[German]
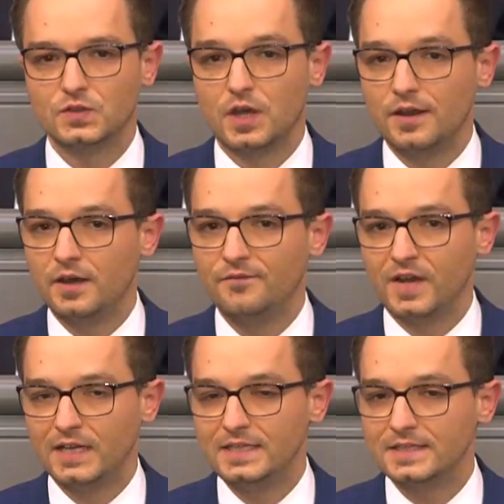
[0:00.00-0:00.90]
sondern
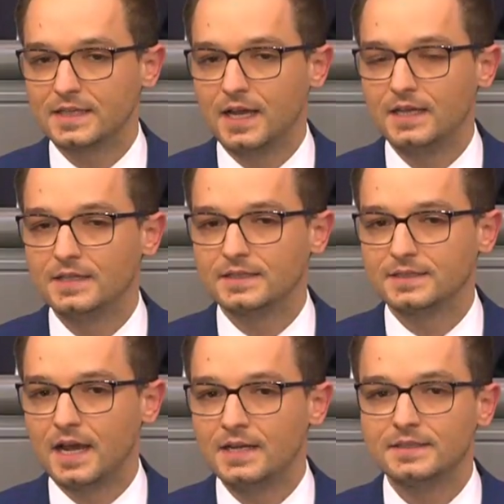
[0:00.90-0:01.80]
weil Israel
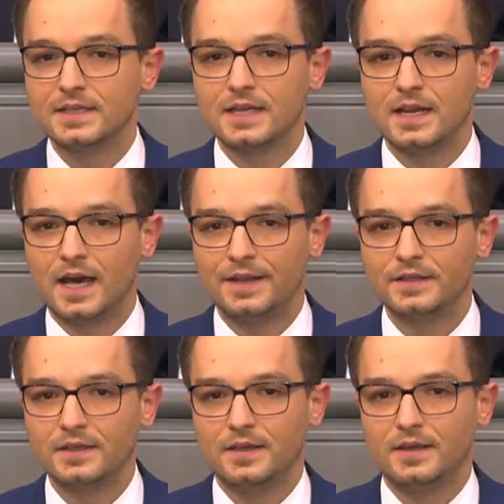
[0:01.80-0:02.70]
das einzige Land